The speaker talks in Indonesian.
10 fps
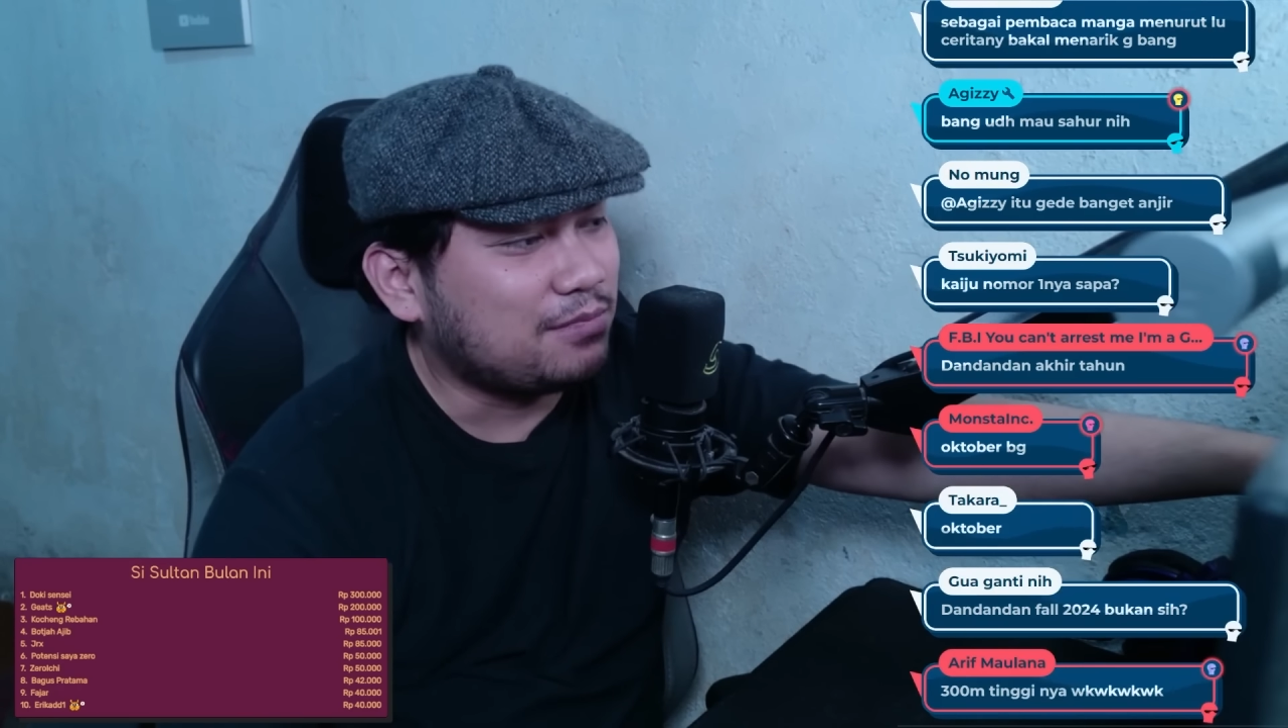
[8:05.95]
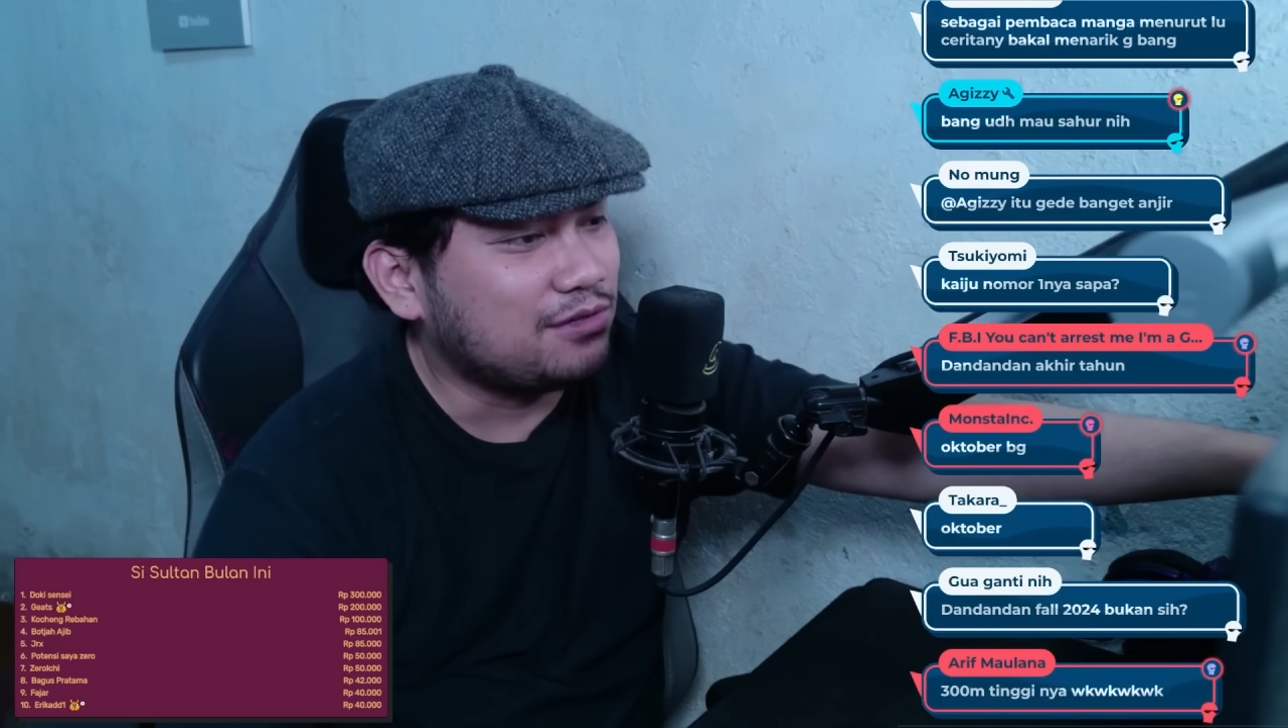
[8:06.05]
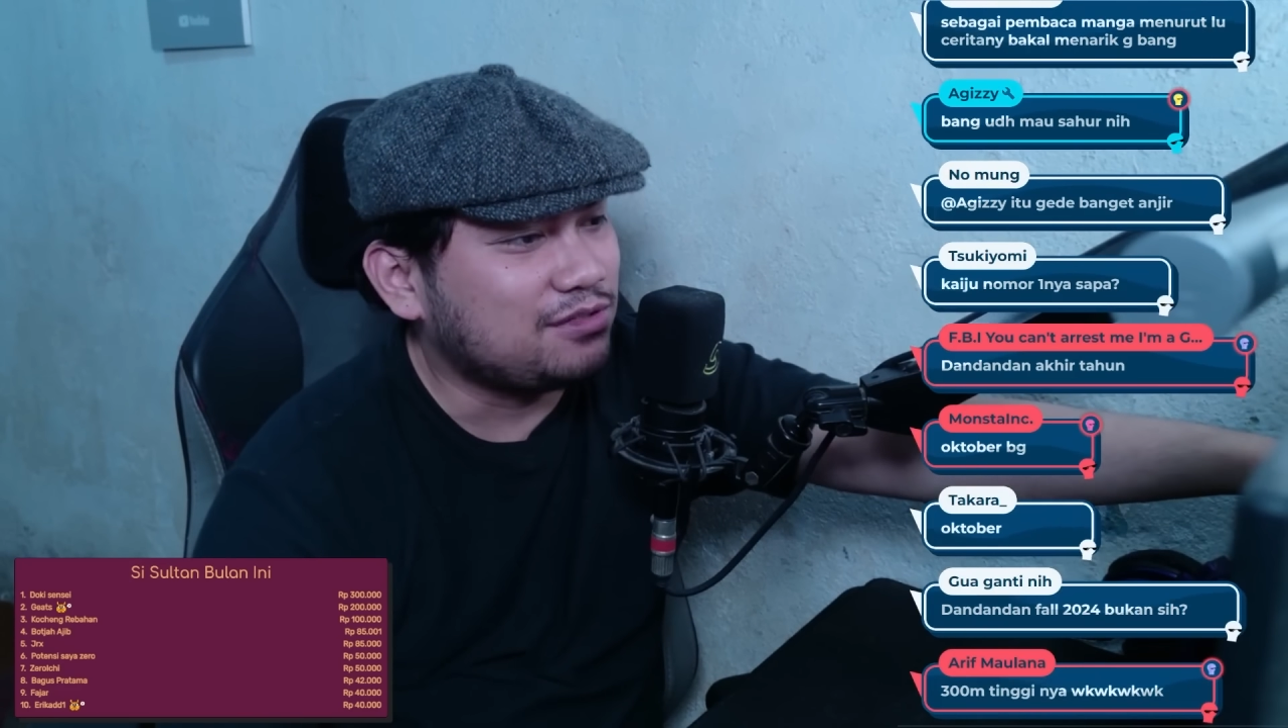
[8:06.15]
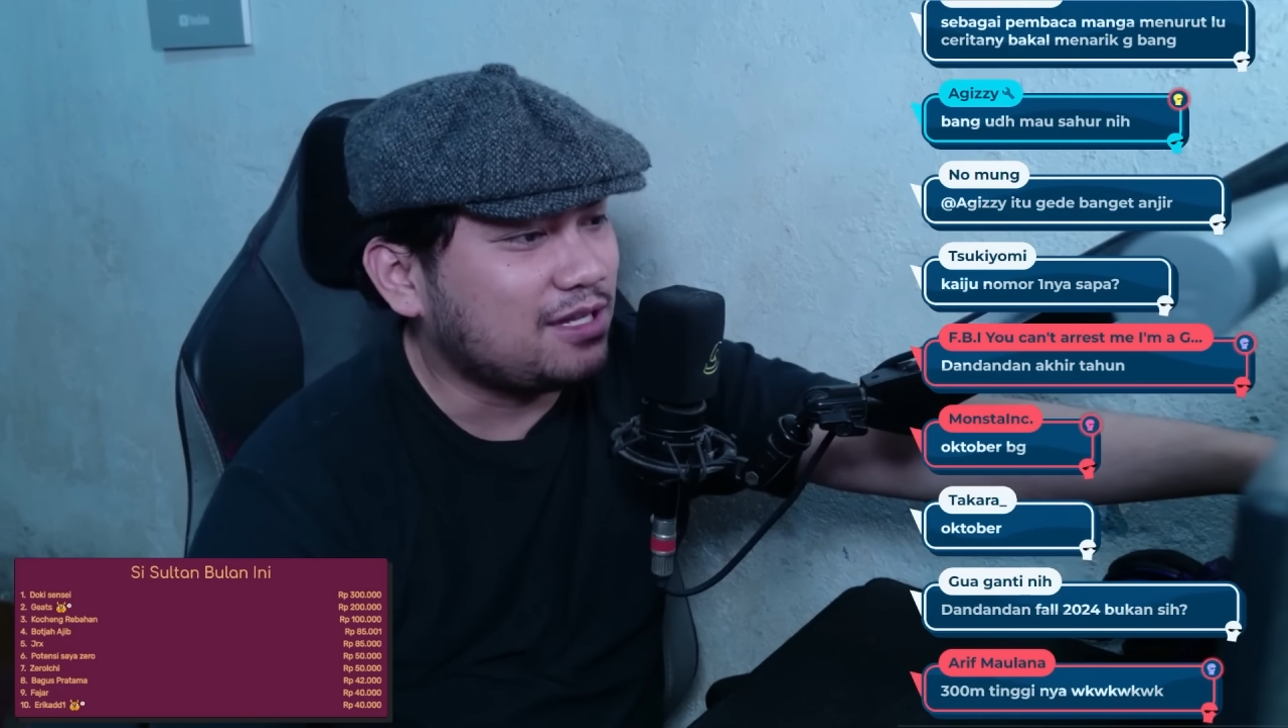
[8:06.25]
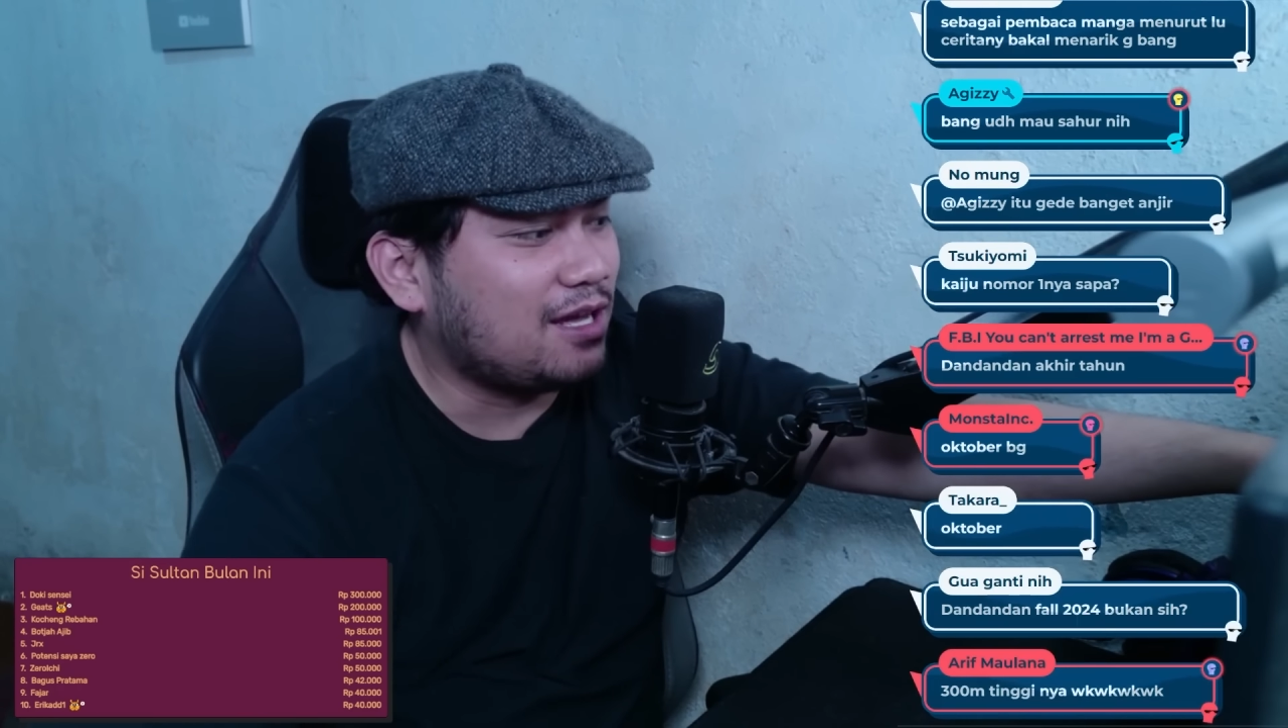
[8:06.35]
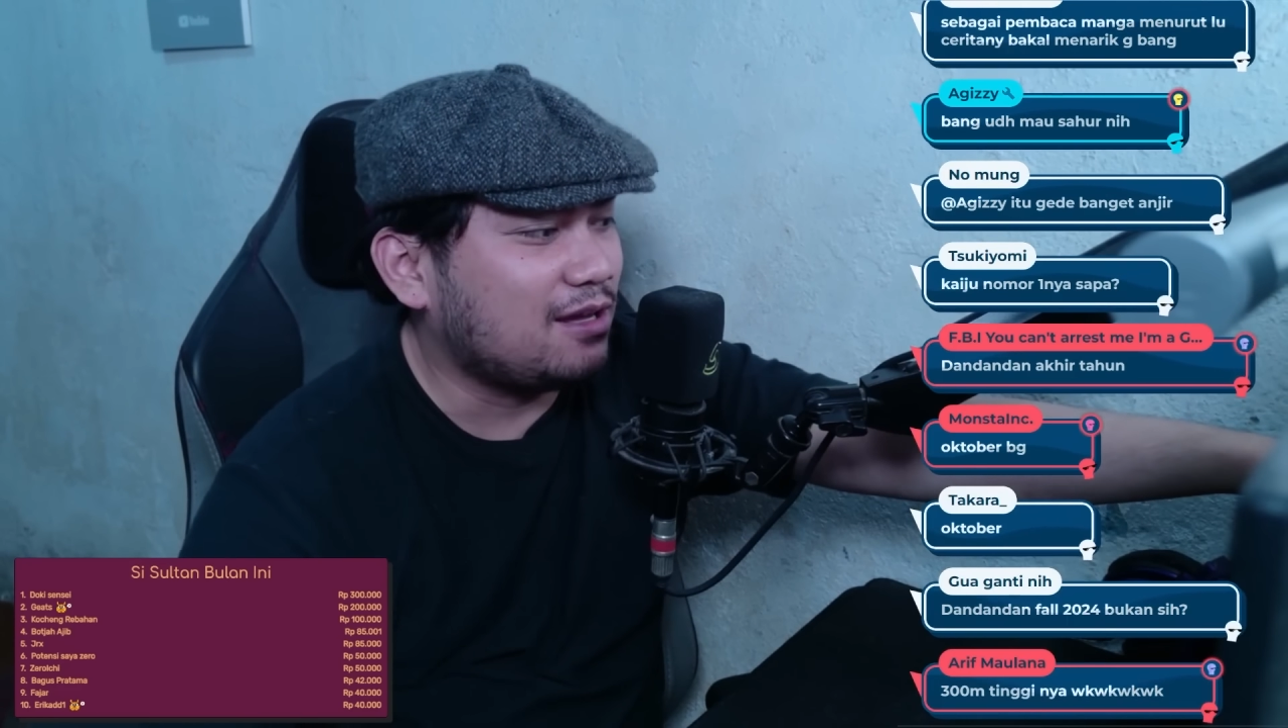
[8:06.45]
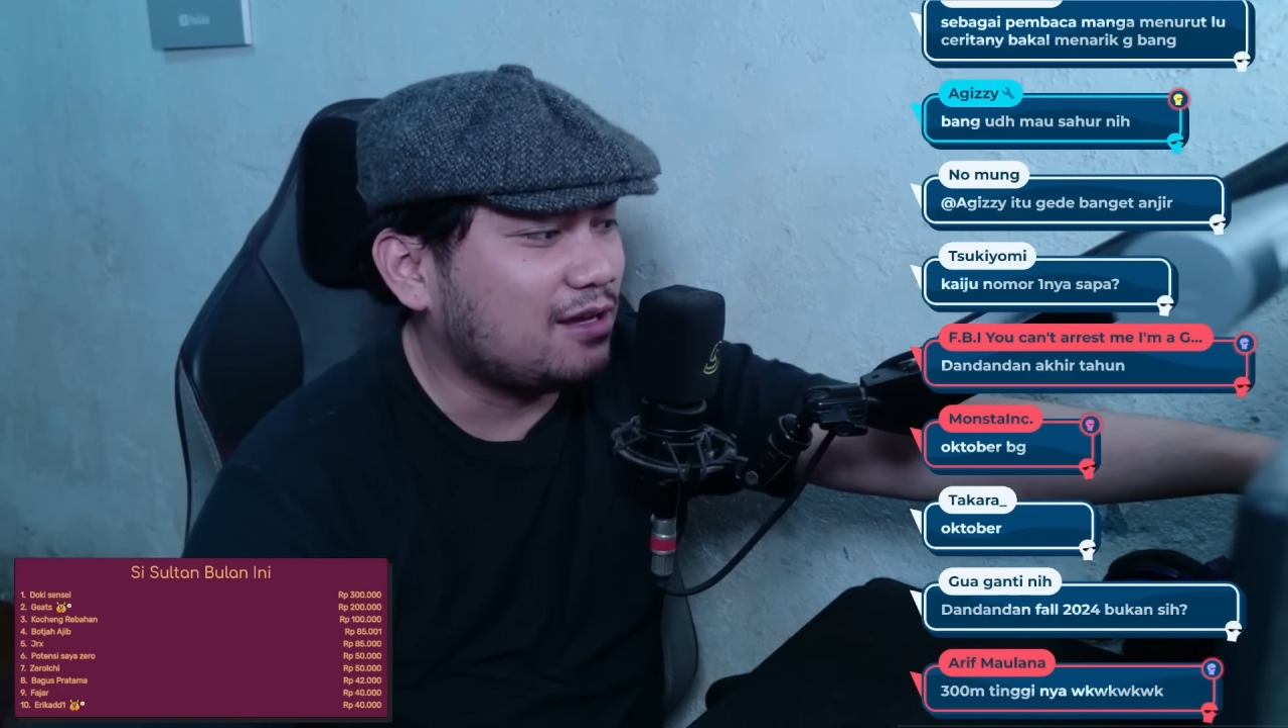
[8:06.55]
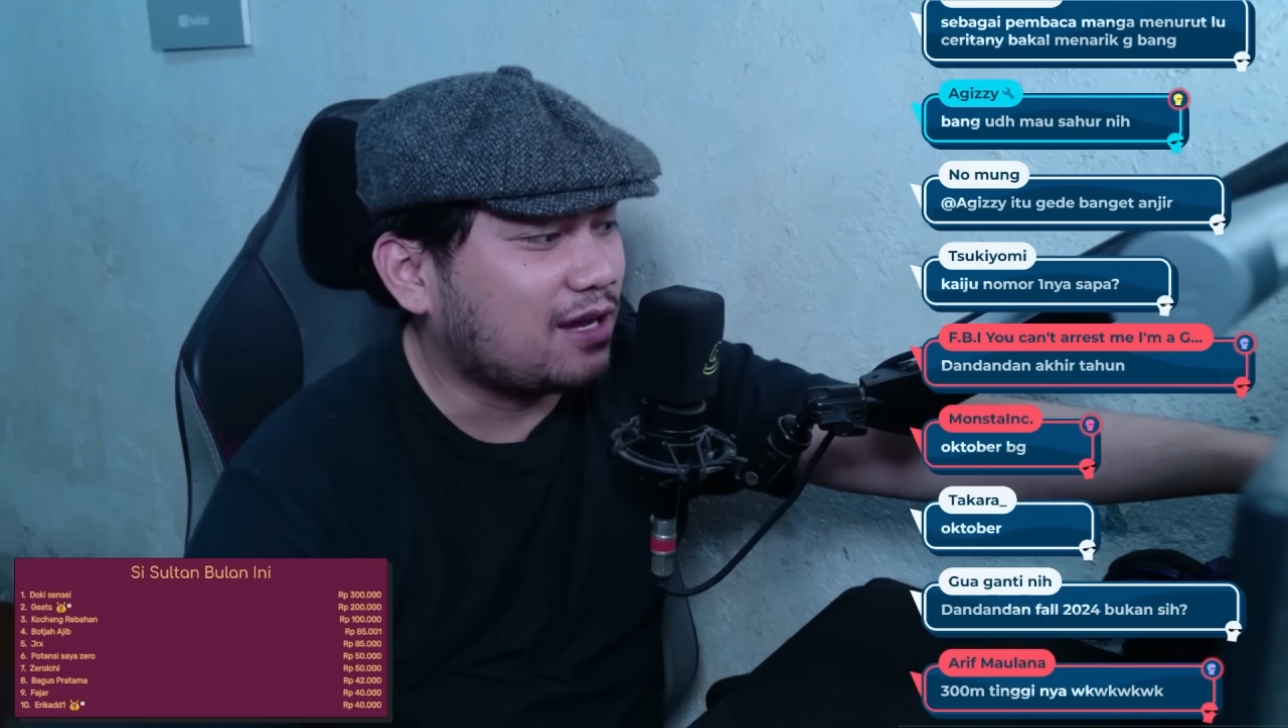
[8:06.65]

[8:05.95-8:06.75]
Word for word: manusia